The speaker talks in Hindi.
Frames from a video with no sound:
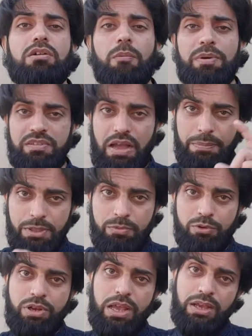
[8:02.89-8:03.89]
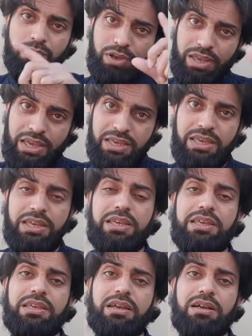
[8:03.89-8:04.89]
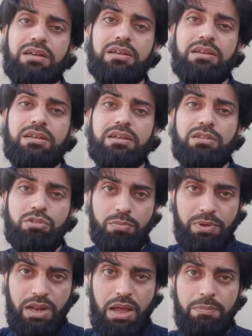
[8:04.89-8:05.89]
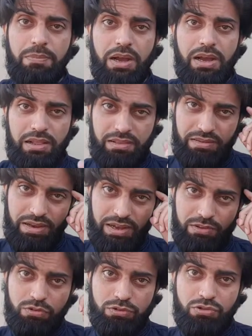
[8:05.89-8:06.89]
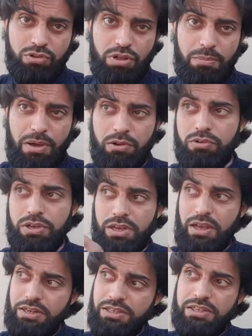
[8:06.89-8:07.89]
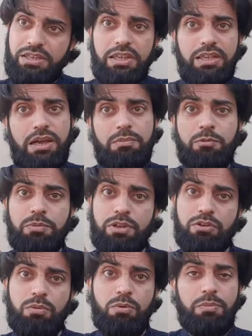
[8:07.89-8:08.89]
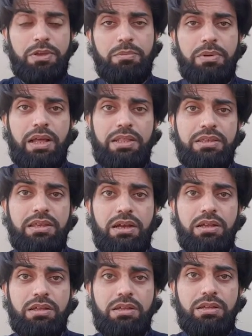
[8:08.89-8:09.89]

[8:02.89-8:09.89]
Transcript: और फिर साबित भी हो जाए कि वो एक ही नहीं किया तो फिर आप अकल से अगर सोचोगे तो आप मानोगे कि हाँ जिसने ये नामुमकिन को मुमकिन बना दिया